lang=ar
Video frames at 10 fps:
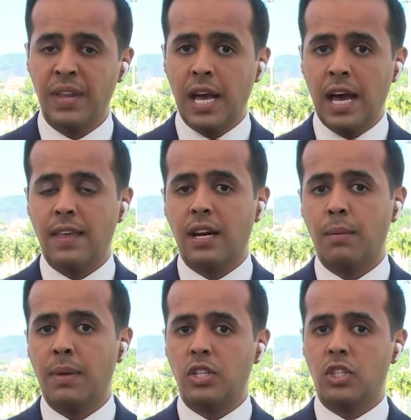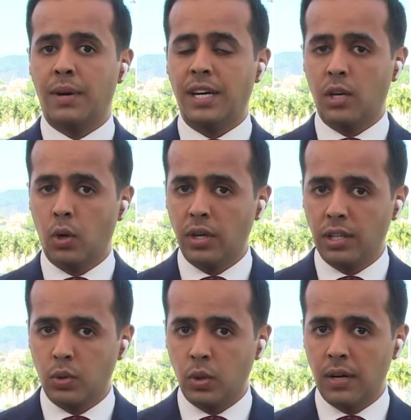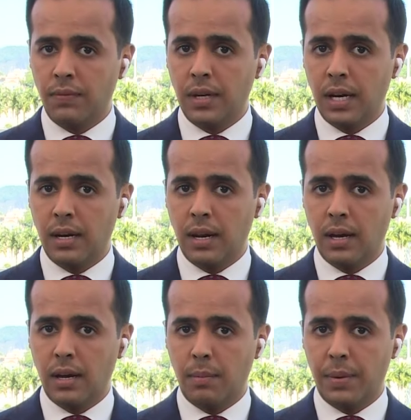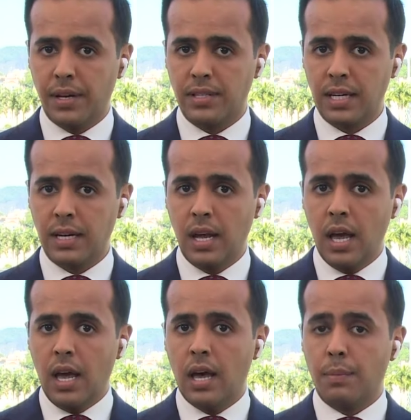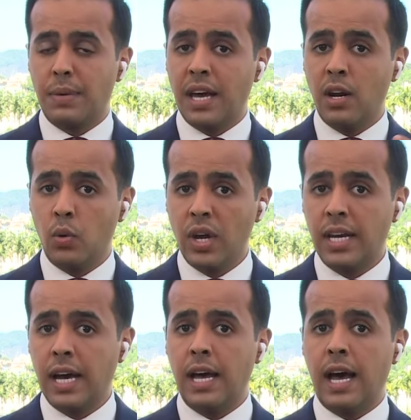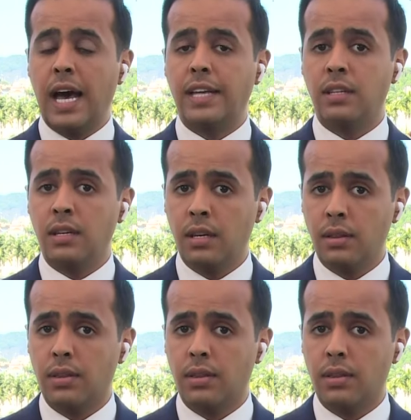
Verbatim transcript: هذه القمة الاجتماعية عقدت هنا في البرازيل كان هناك حديث